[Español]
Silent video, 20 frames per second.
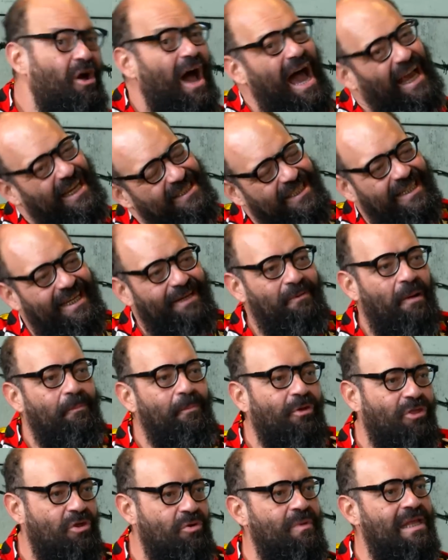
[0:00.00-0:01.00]
ahí sí que
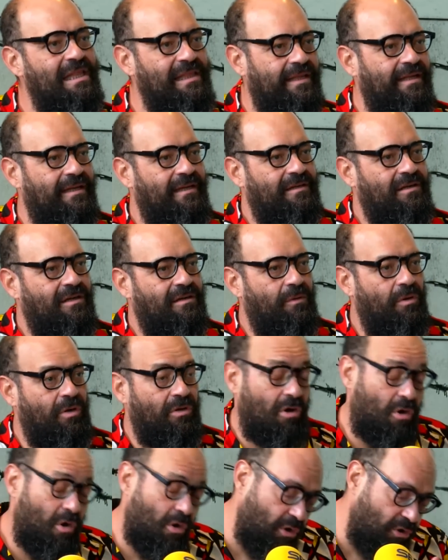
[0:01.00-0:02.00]
vamos de humildes, mm.
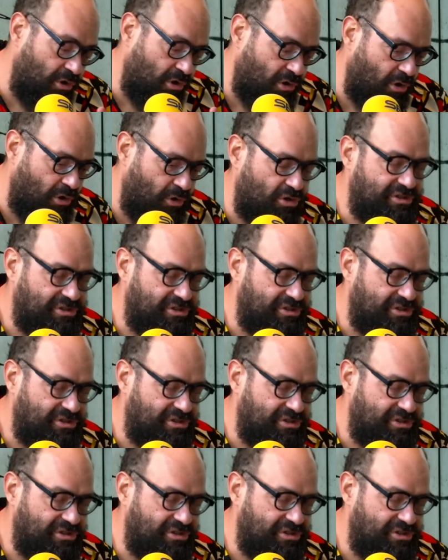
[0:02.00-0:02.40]
o, no,